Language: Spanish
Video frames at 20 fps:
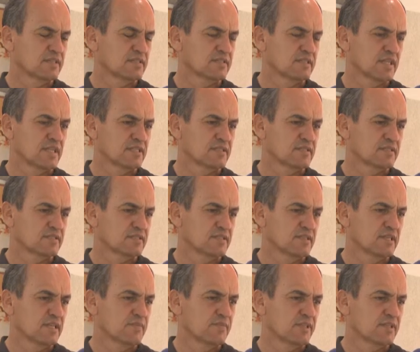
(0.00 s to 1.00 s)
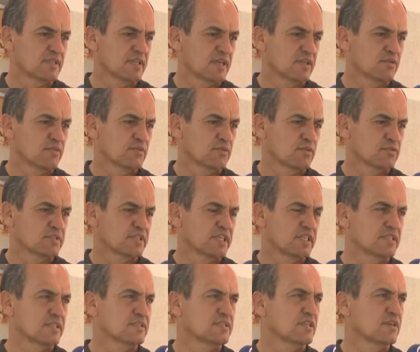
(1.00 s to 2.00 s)
estás limitado por los
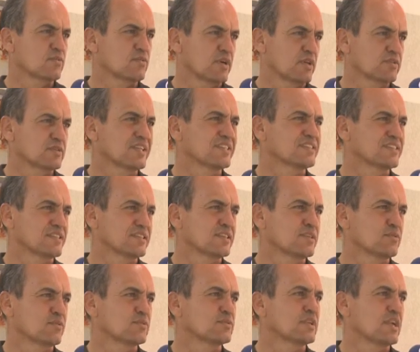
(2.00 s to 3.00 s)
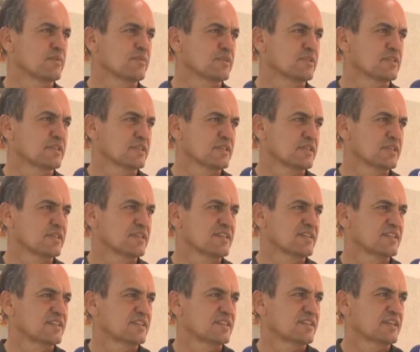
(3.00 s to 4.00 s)
siguientes cinco años a hacer ningún trámite
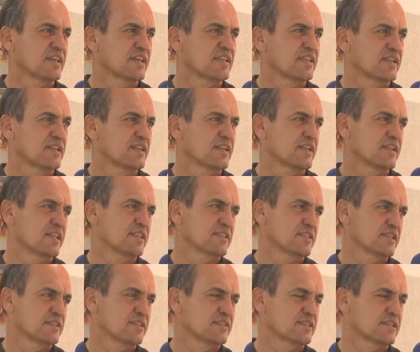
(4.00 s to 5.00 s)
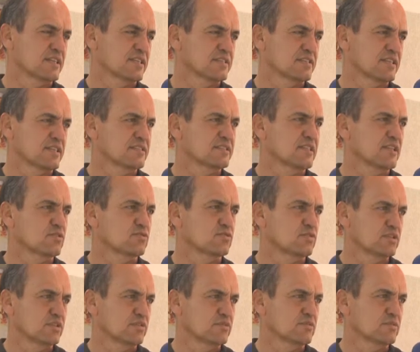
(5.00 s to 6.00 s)
en el que intentes regresar a Estados
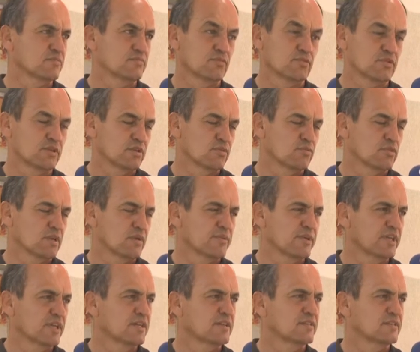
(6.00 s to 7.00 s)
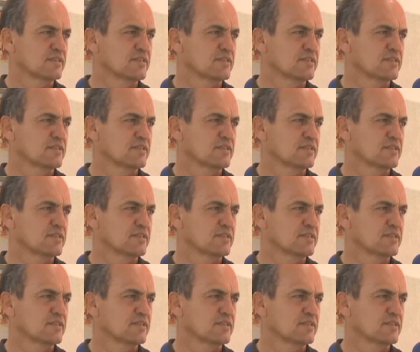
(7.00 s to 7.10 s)
Unidos por ninguna vía.